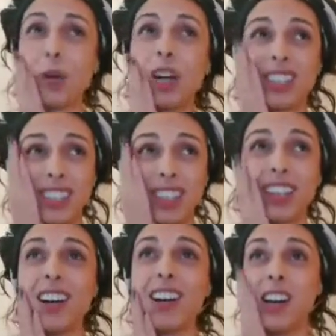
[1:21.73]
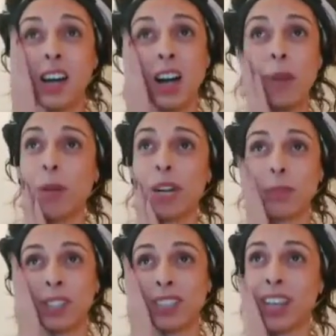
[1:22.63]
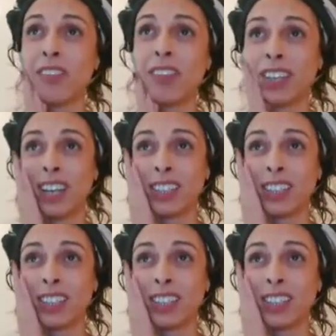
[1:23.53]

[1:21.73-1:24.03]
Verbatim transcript: وقلوب الناس بصفة عامة